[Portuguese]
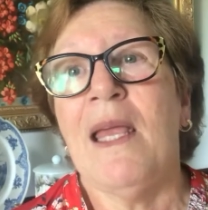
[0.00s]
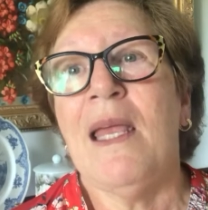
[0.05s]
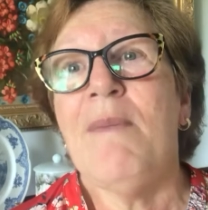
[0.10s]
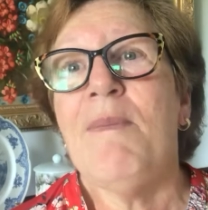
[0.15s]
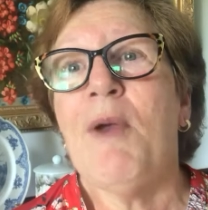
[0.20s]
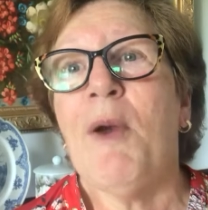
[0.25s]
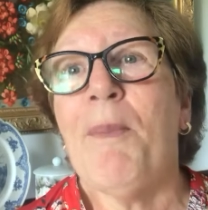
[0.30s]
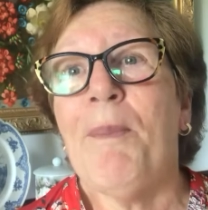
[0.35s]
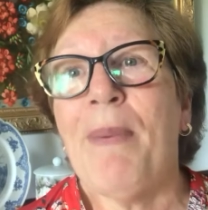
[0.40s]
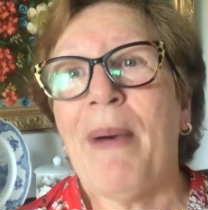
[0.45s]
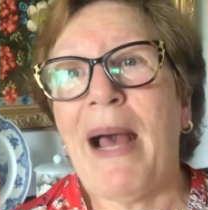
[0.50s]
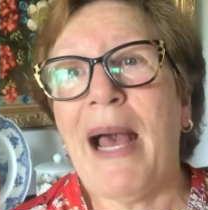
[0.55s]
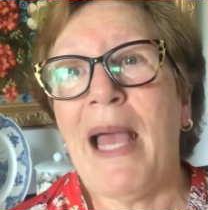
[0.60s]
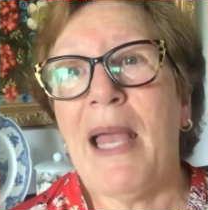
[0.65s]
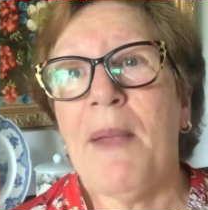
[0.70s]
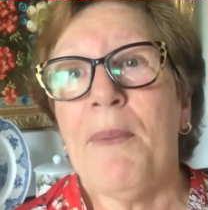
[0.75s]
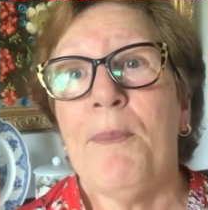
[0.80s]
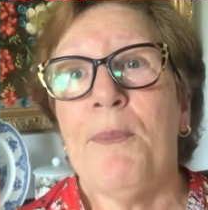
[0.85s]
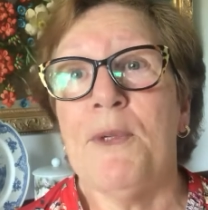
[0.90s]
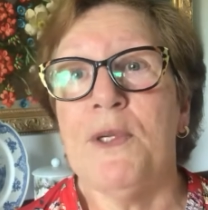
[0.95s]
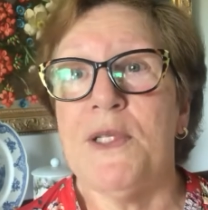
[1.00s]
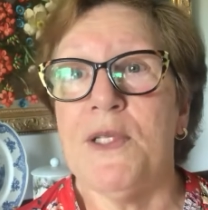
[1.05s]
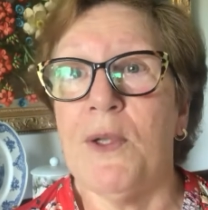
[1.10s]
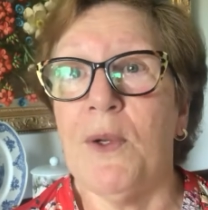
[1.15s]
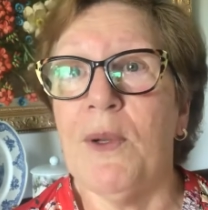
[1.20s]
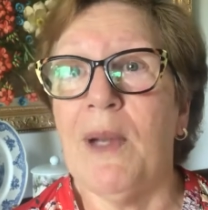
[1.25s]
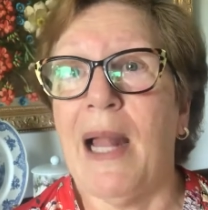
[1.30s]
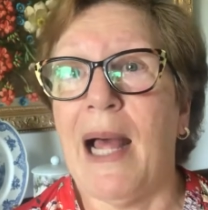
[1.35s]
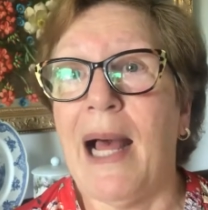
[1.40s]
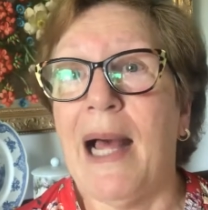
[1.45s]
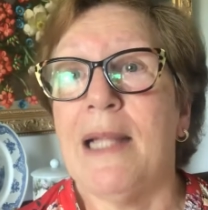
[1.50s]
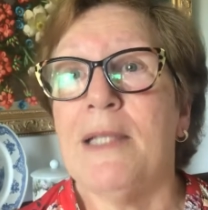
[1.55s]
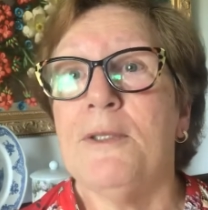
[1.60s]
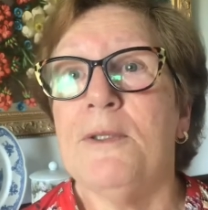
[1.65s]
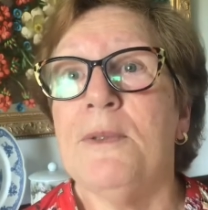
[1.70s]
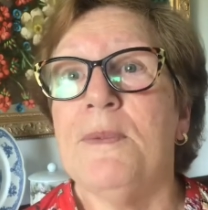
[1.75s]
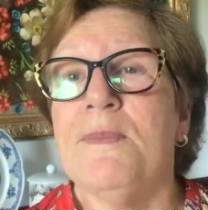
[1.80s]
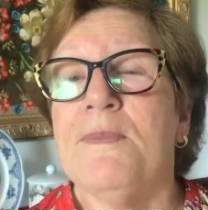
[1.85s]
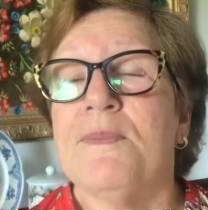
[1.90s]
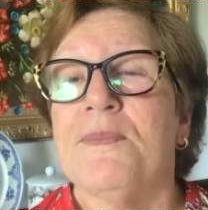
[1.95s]
E meu pai, por seu
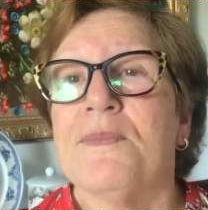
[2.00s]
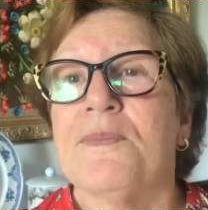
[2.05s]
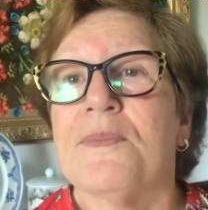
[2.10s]
lado,